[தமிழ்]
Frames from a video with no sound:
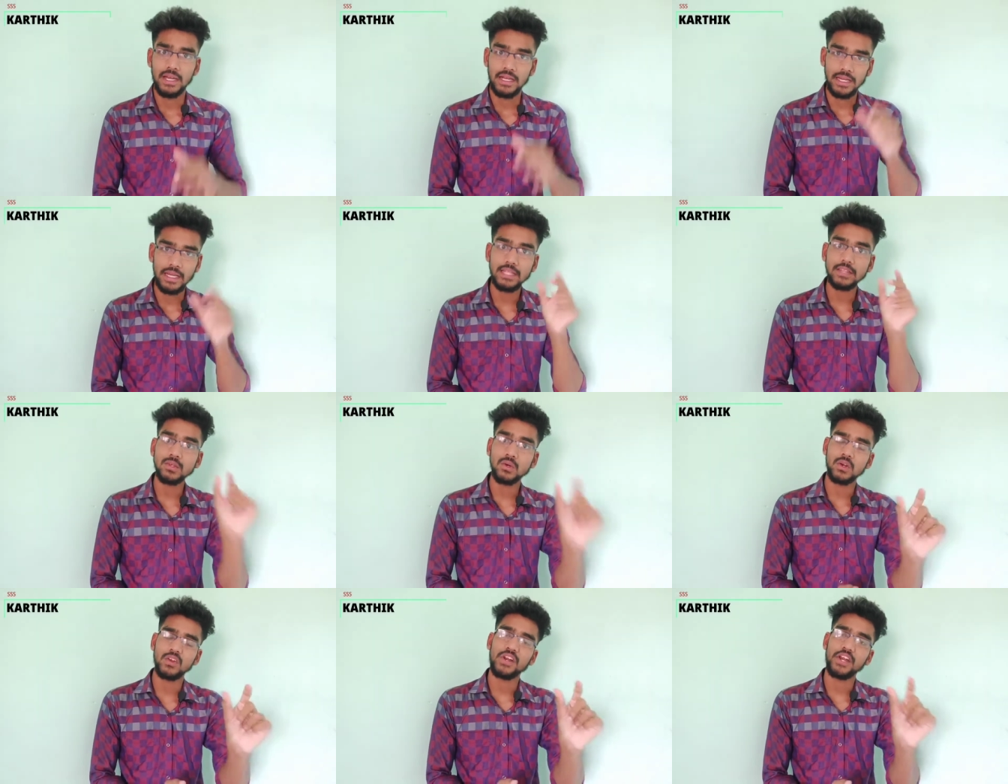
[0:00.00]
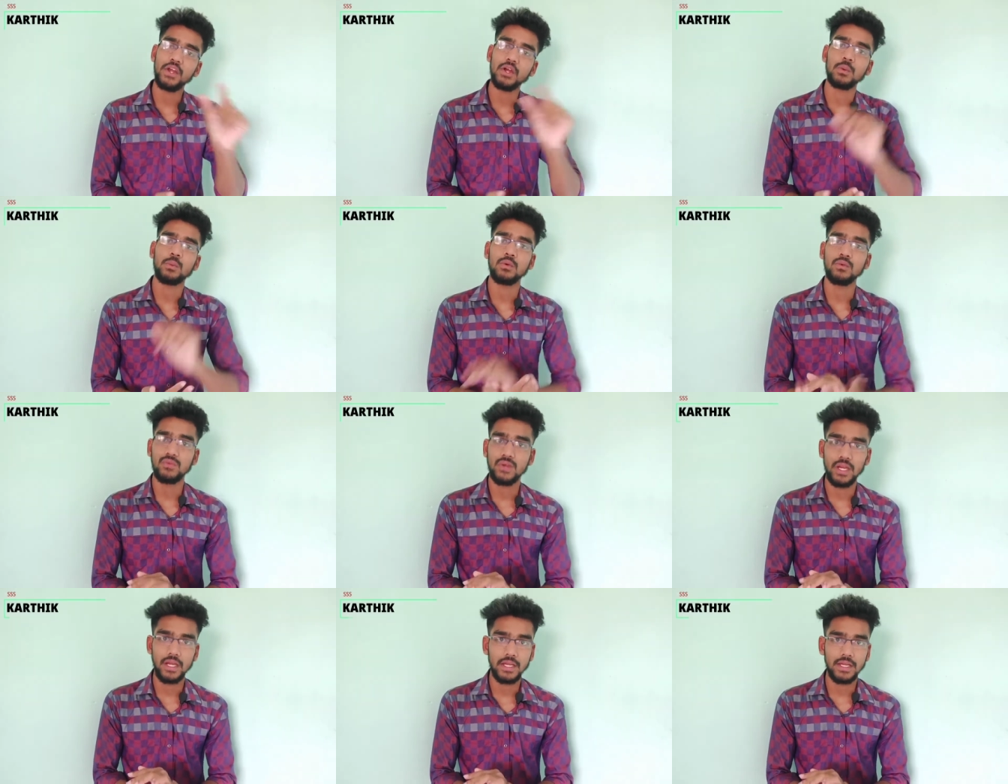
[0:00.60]
நேத்தோட வீடியோக்கு
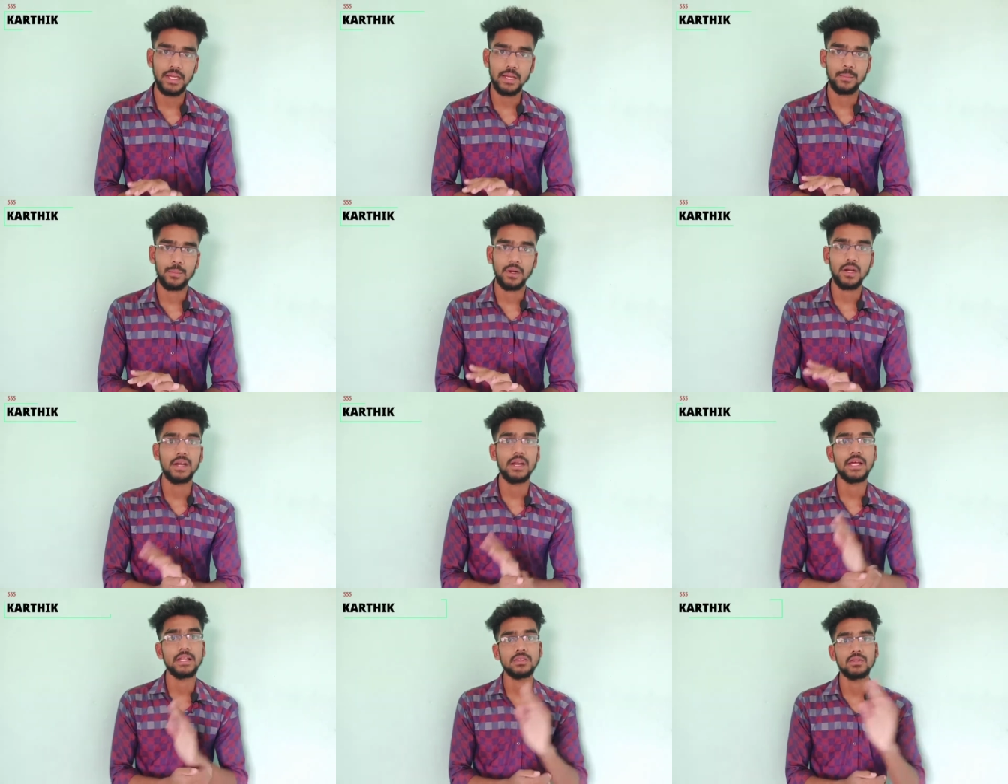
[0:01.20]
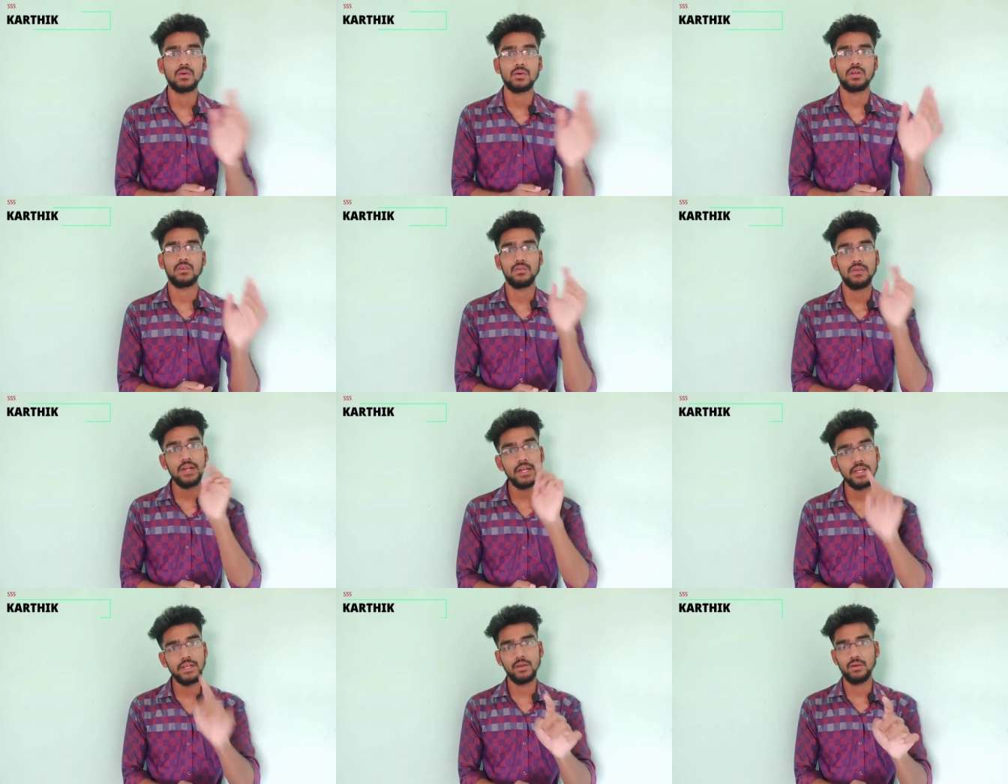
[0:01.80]
ப்ரூஃப் கேட்டிங்க அப்படின்னா நேற்றோட
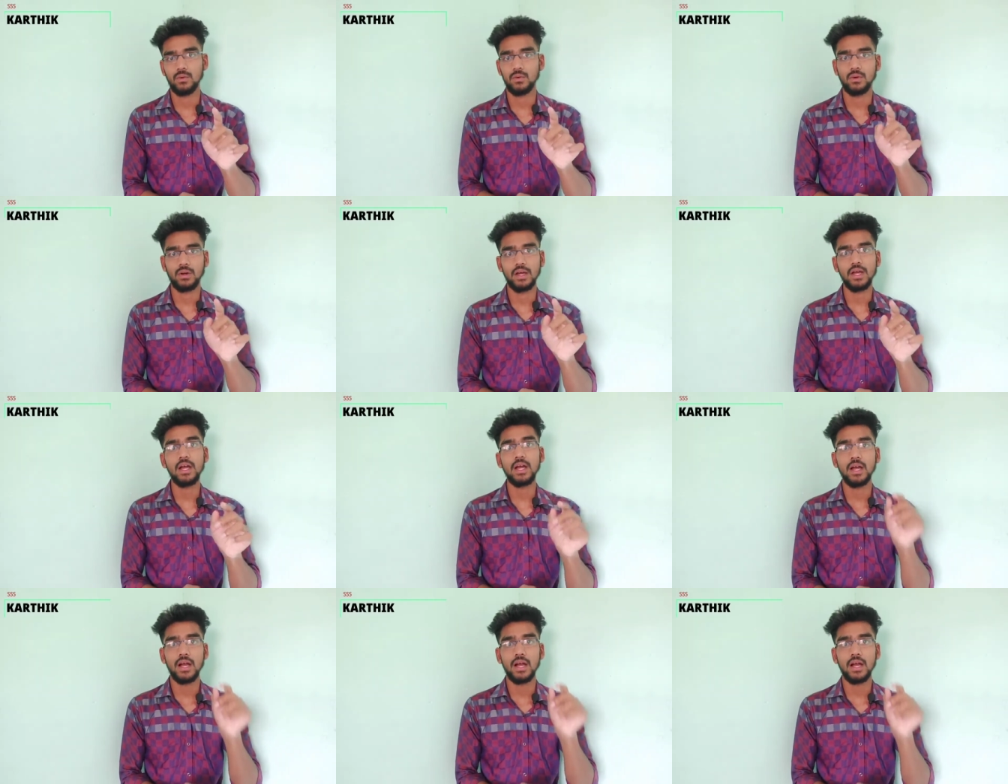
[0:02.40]
வீடியோவோட